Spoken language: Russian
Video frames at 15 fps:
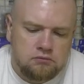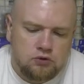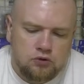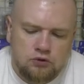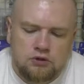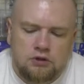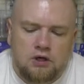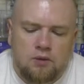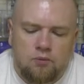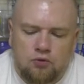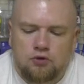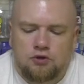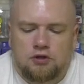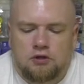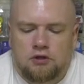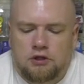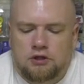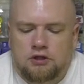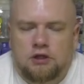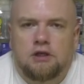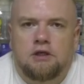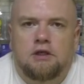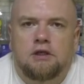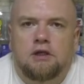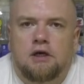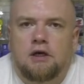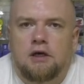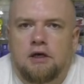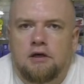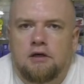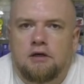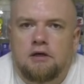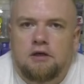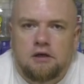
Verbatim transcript: То есть рабочая лошадка такая,